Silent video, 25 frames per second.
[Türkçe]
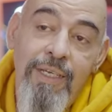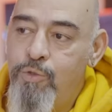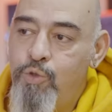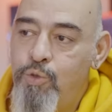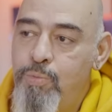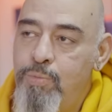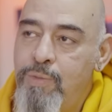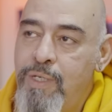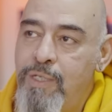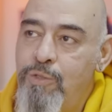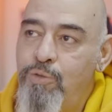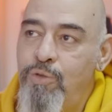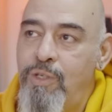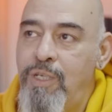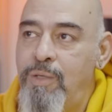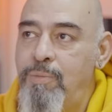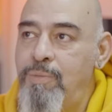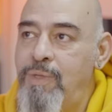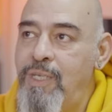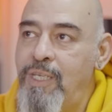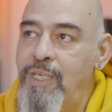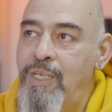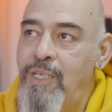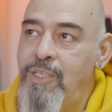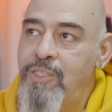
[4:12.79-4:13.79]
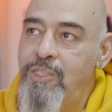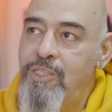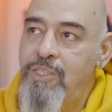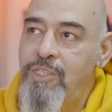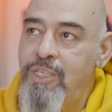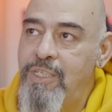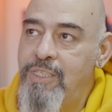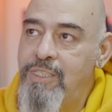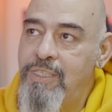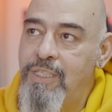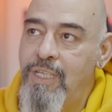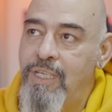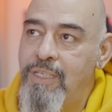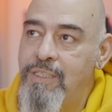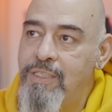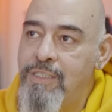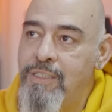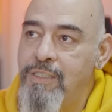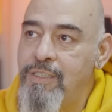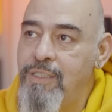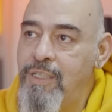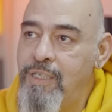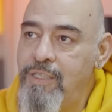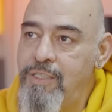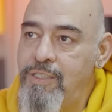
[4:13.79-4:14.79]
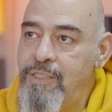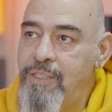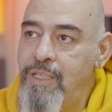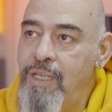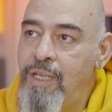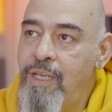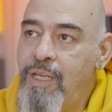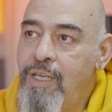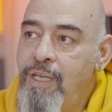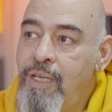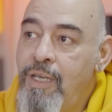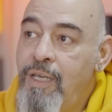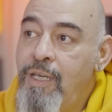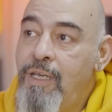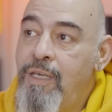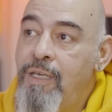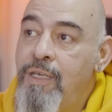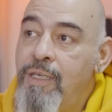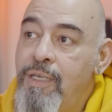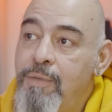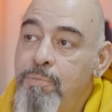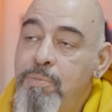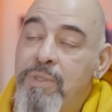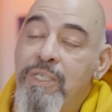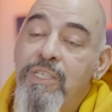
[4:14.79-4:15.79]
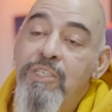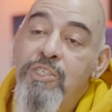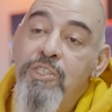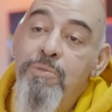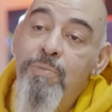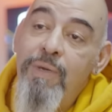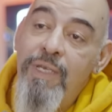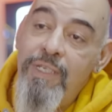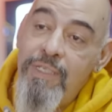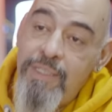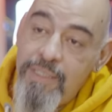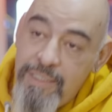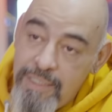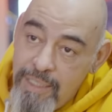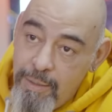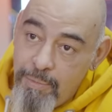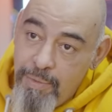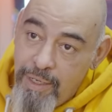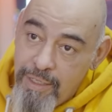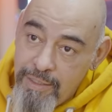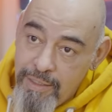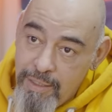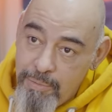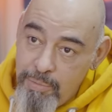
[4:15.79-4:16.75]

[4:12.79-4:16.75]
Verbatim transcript: Cumhuriyet döneminde geçiş esnasında işte birinci meclis zamanında